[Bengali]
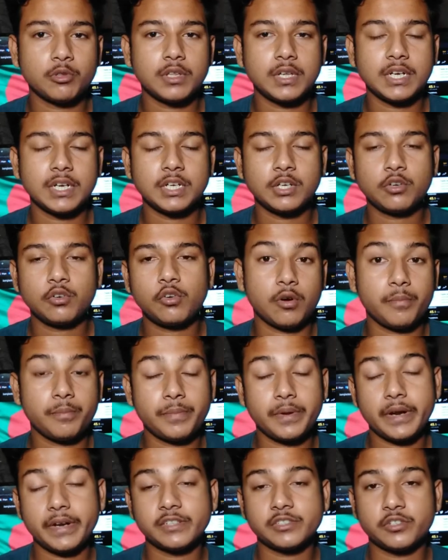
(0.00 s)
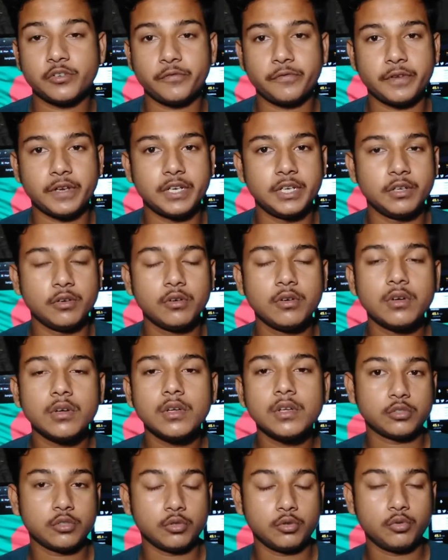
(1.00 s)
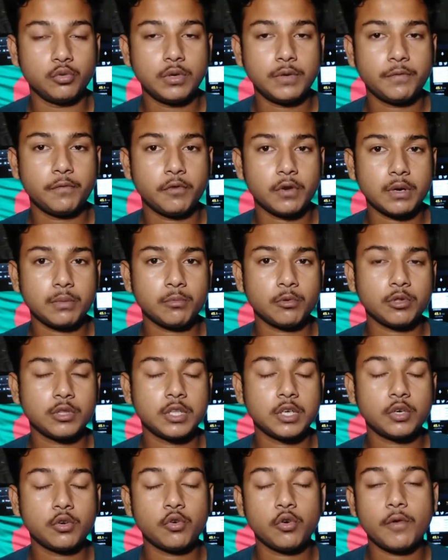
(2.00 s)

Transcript: মধ্যে একটি কম্পারিজন ভিডিও সো দুইটি ফোনের মধ্যে